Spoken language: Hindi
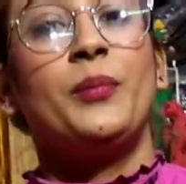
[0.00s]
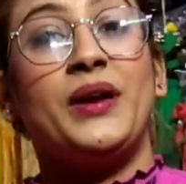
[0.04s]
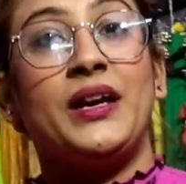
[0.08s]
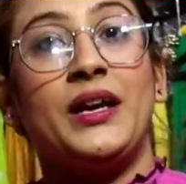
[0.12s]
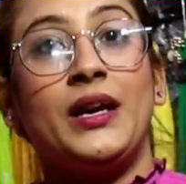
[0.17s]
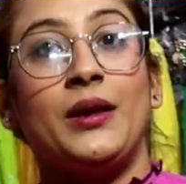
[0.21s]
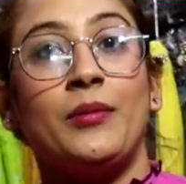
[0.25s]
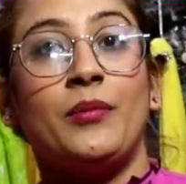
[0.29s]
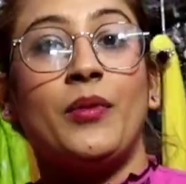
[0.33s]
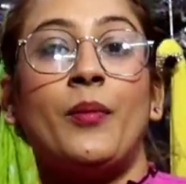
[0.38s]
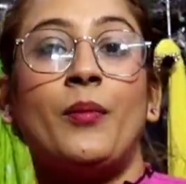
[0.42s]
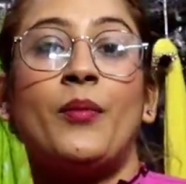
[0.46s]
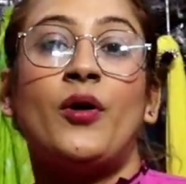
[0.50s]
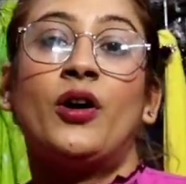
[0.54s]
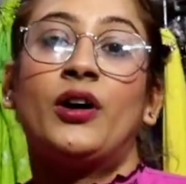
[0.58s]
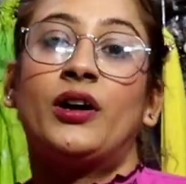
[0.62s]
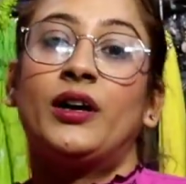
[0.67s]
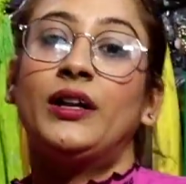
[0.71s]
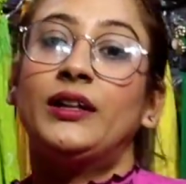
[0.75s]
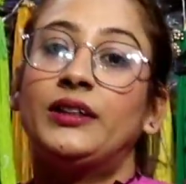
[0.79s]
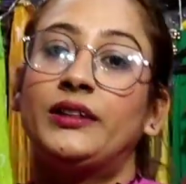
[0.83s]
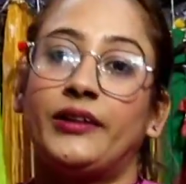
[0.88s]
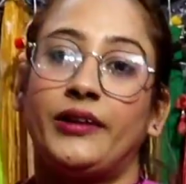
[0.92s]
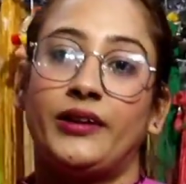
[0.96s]
मिनिमम
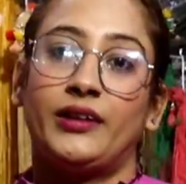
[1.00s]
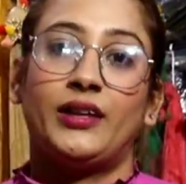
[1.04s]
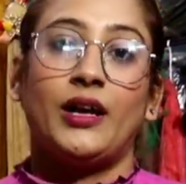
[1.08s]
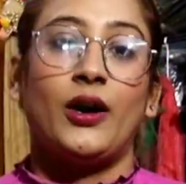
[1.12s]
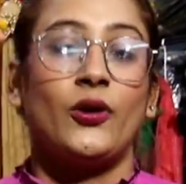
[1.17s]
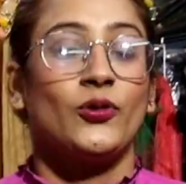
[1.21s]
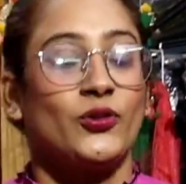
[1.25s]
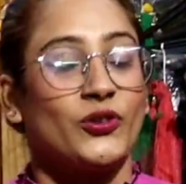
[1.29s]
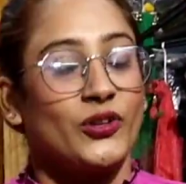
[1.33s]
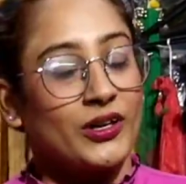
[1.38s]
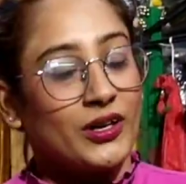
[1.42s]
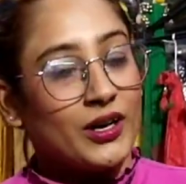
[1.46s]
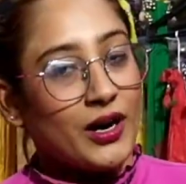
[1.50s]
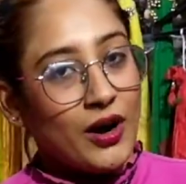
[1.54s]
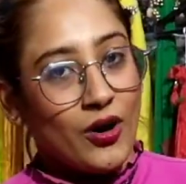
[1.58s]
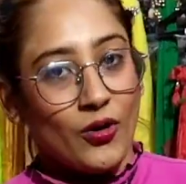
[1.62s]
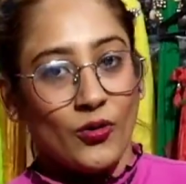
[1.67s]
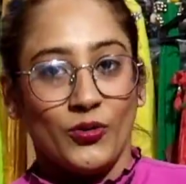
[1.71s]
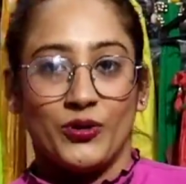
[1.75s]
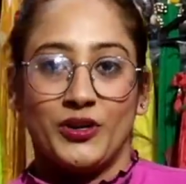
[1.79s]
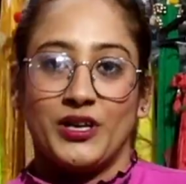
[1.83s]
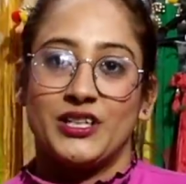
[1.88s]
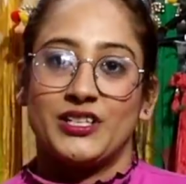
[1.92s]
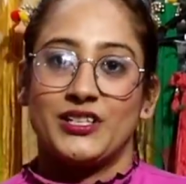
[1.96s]
ऑर्डर थ्री थाउजेंड का
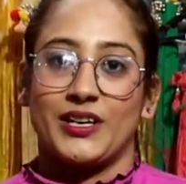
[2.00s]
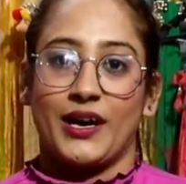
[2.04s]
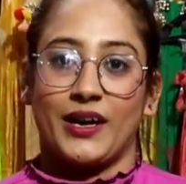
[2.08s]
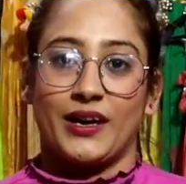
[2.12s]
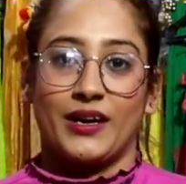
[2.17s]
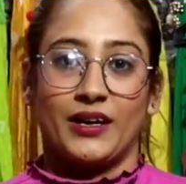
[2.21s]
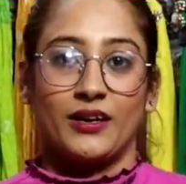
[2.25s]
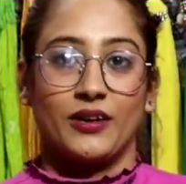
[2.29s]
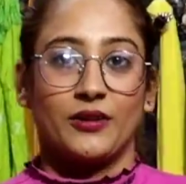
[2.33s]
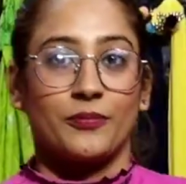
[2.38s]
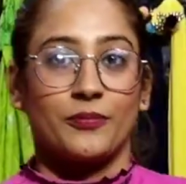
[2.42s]
होना चाहिए